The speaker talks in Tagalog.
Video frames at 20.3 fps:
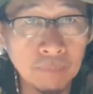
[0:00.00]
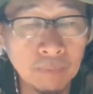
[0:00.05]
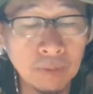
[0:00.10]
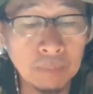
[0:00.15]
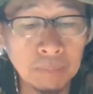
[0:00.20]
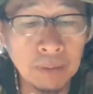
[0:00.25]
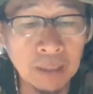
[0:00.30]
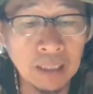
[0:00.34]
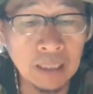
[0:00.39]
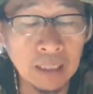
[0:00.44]

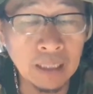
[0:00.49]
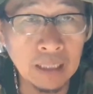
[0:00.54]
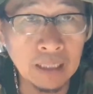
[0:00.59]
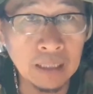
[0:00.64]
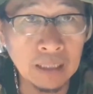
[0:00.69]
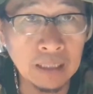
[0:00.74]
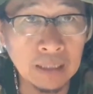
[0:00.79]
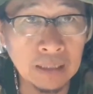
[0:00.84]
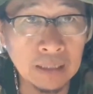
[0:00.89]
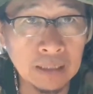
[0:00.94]

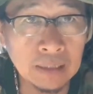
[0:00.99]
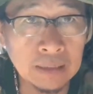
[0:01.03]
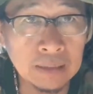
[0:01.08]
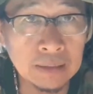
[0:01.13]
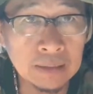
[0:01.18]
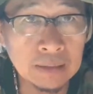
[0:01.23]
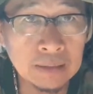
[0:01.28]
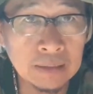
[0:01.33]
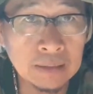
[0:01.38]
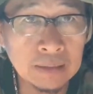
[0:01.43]
magka
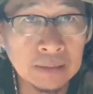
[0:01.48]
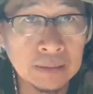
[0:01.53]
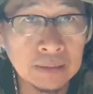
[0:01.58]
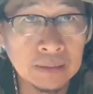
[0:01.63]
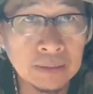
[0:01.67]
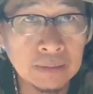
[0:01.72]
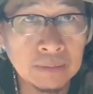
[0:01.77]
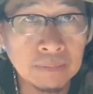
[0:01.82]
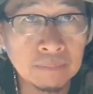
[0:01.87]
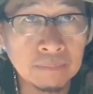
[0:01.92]

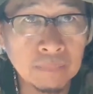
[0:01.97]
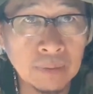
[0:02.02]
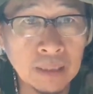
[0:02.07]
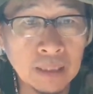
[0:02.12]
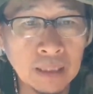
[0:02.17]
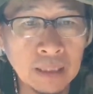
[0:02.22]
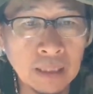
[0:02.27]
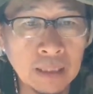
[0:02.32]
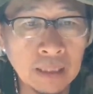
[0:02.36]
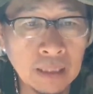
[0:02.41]

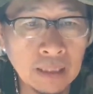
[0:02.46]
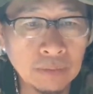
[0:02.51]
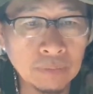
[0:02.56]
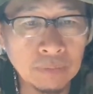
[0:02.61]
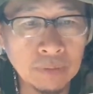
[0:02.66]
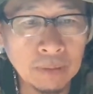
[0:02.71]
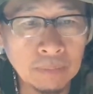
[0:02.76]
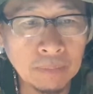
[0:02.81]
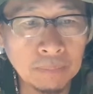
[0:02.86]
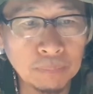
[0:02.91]
magka ano
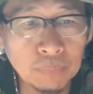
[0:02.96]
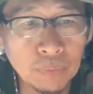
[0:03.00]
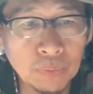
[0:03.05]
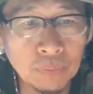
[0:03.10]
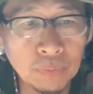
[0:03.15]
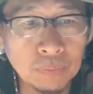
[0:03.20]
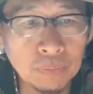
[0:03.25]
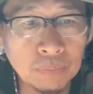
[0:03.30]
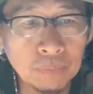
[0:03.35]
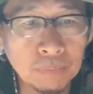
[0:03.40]
naman po
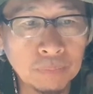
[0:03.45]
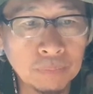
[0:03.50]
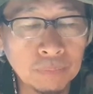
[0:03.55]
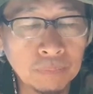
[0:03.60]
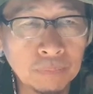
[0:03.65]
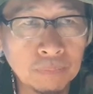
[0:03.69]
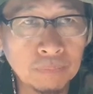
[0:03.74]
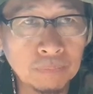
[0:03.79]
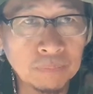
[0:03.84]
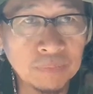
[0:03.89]

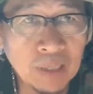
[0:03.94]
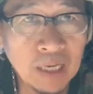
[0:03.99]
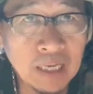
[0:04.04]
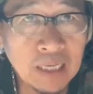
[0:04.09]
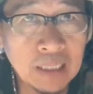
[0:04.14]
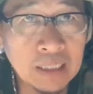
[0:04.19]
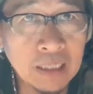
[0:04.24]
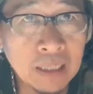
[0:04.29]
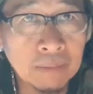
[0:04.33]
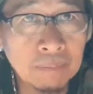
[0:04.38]

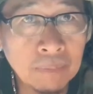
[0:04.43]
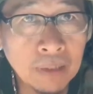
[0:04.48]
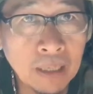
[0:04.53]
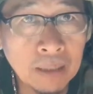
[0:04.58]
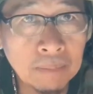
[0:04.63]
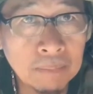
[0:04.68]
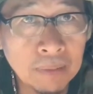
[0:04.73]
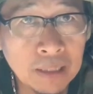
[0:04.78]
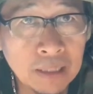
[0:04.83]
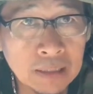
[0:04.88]
dahil lang mga
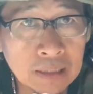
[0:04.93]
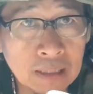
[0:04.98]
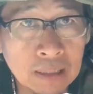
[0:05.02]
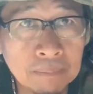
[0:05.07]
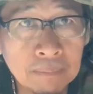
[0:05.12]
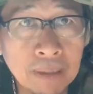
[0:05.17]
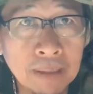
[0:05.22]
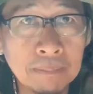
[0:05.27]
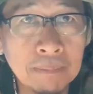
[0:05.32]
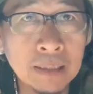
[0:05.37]
balat ng
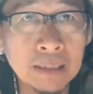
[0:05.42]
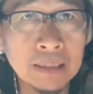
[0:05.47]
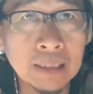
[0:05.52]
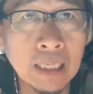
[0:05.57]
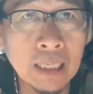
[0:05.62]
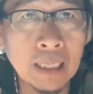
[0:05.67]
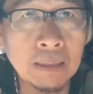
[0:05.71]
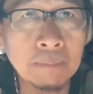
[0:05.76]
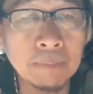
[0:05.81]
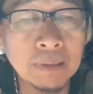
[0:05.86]
mga bata
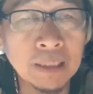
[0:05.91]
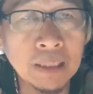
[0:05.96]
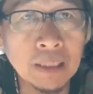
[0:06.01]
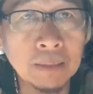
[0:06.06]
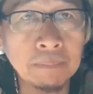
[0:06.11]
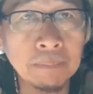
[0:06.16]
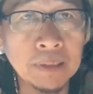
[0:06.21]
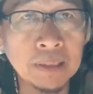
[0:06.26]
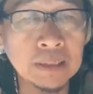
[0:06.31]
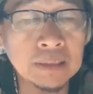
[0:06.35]

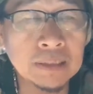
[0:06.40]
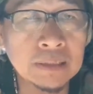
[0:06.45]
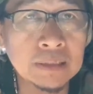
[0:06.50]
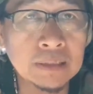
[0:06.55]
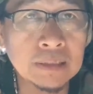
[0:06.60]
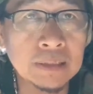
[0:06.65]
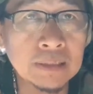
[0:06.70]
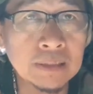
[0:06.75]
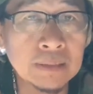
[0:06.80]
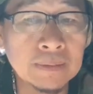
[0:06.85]

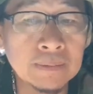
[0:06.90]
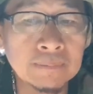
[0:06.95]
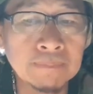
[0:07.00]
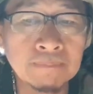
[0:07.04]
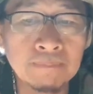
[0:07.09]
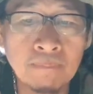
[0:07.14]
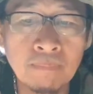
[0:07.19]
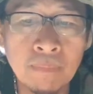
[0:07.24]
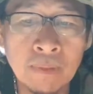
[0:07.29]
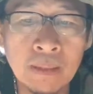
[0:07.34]
maninipis.
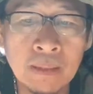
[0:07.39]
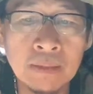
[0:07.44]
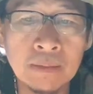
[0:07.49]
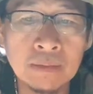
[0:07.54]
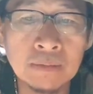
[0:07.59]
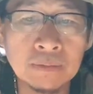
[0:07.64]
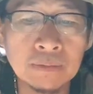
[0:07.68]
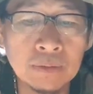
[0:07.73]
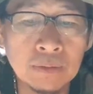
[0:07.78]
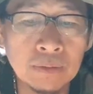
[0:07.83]

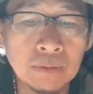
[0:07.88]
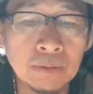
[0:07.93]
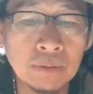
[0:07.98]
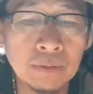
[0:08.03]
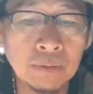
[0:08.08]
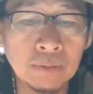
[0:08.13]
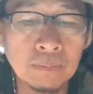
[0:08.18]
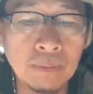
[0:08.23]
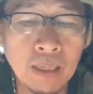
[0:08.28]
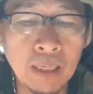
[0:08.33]

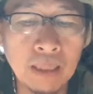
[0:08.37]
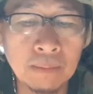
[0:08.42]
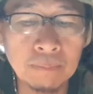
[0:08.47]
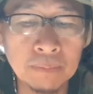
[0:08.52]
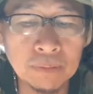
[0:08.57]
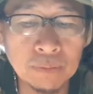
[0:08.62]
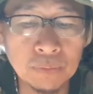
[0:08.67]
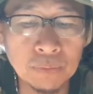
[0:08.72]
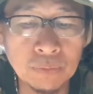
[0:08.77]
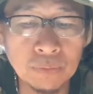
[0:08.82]
So baka
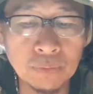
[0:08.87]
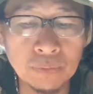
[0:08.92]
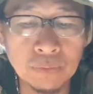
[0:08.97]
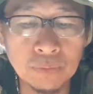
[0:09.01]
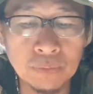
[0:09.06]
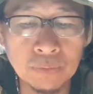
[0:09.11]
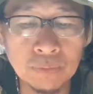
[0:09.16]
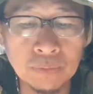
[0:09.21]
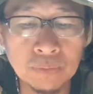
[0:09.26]
masunog.